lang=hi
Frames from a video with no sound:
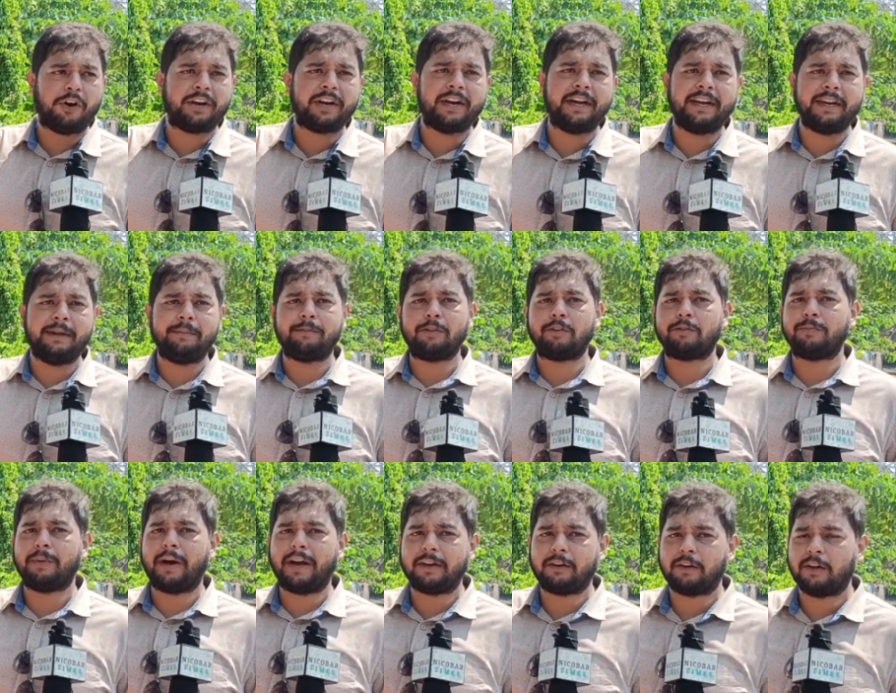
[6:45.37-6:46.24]
वाटर ए और
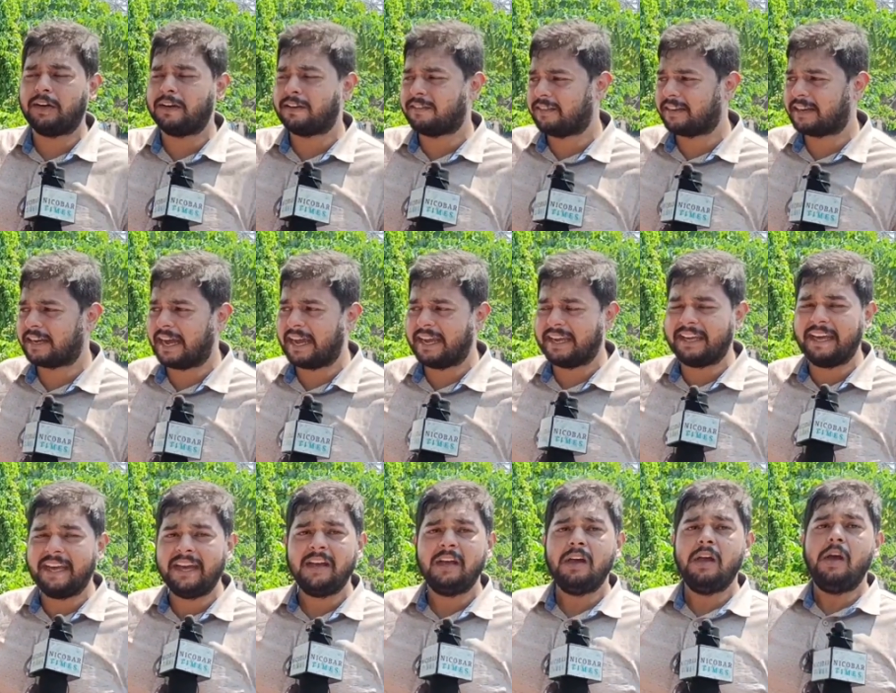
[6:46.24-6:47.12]
स्मार्ट टॉयलेट्स
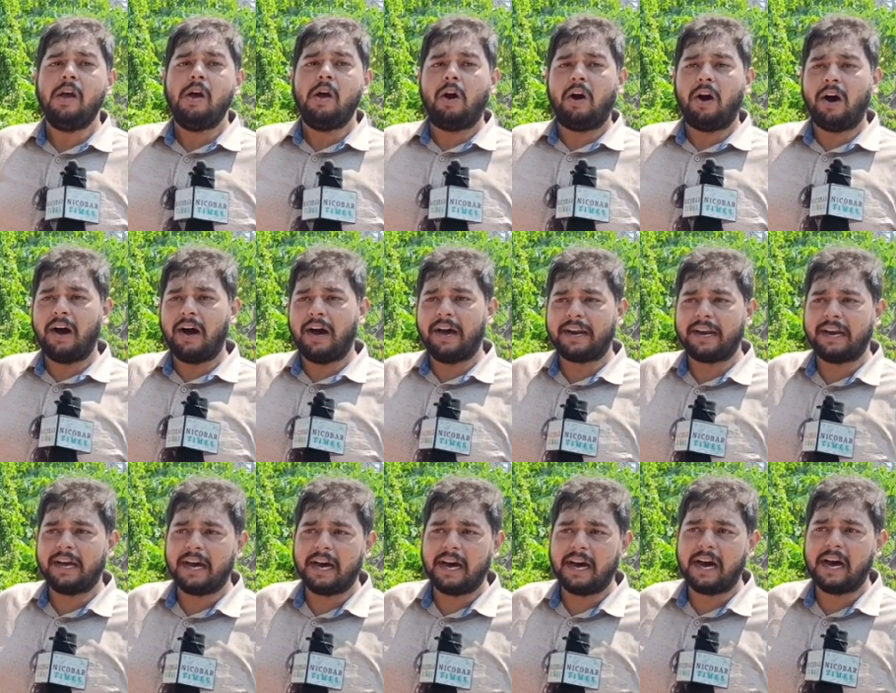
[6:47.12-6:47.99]
दिखाएंगे
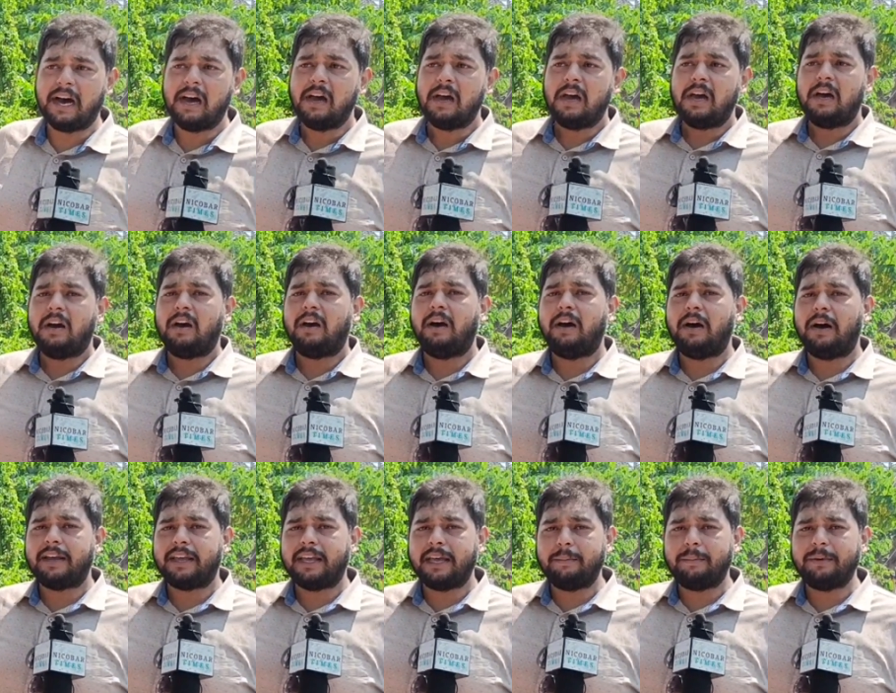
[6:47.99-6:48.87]
और
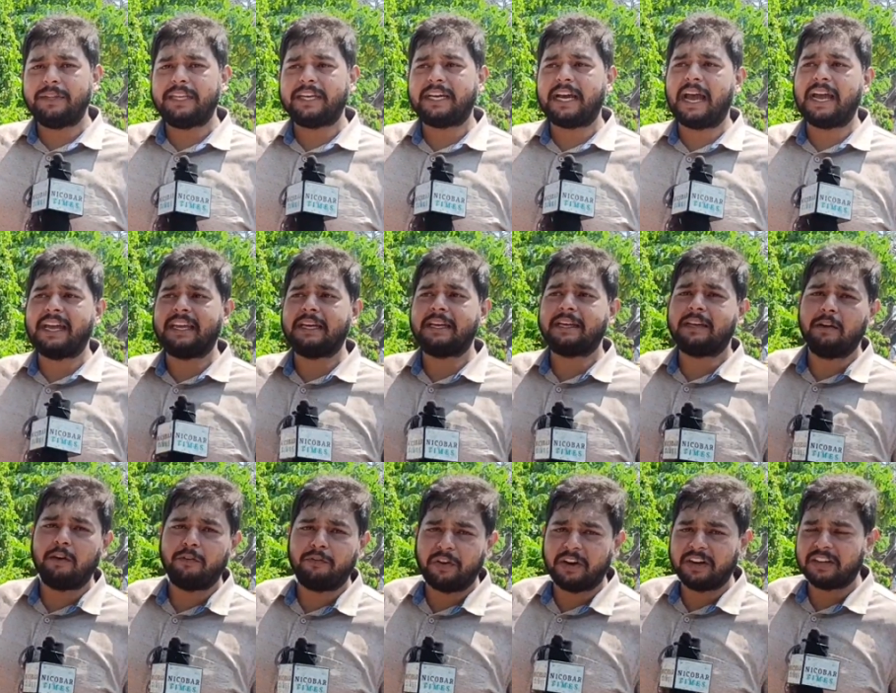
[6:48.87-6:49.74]
ये भी दिखाएंगे
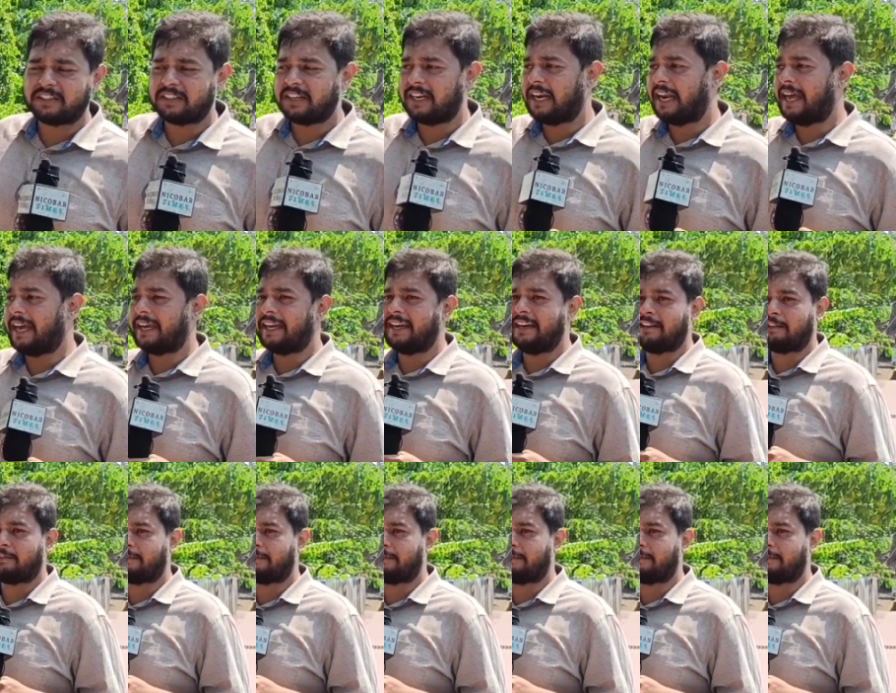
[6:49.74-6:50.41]
कि वो फंक्शनल है कि